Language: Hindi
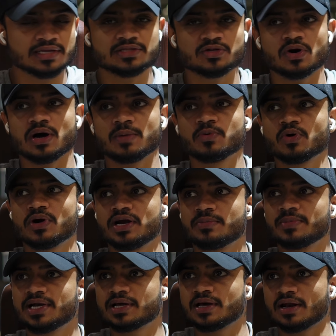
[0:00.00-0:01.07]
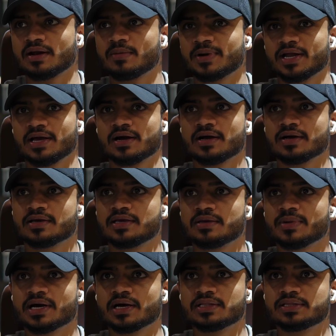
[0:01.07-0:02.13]
तो आपको एडमिट करना पड़ेगा कि
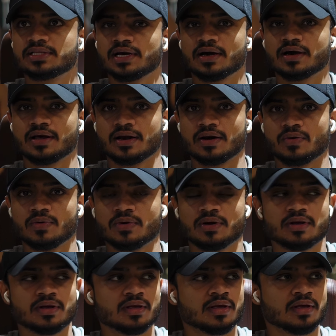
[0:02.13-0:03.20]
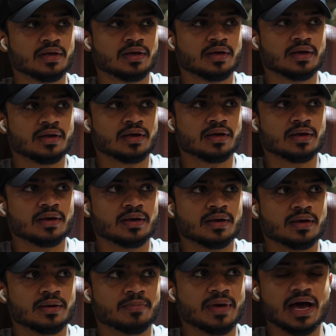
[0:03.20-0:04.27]
मैं गलतियाँ कर रहा हूँ
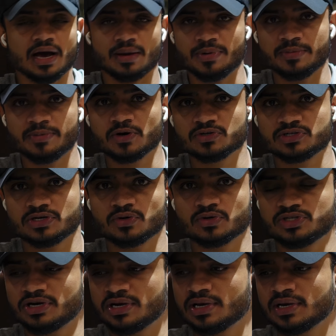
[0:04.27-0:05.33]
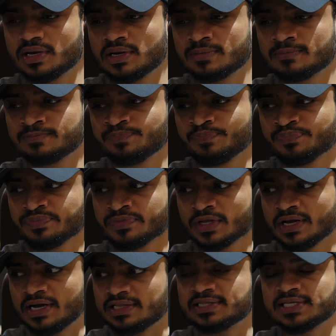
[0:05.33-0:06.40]
मैं अभी भी कुछ ना कुछ
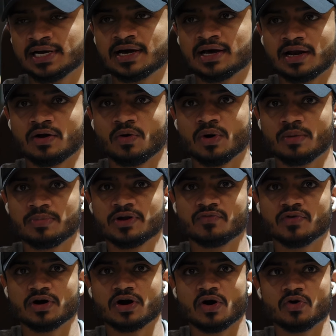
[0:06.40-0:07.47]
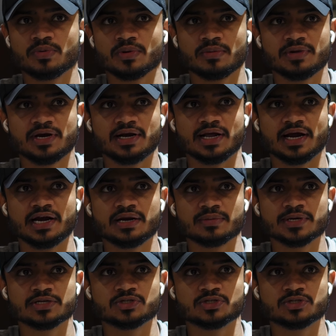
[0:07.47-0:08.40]
गलतियाँ कर रहा हूँ अपने वर्कआउट में अपनी डाइट में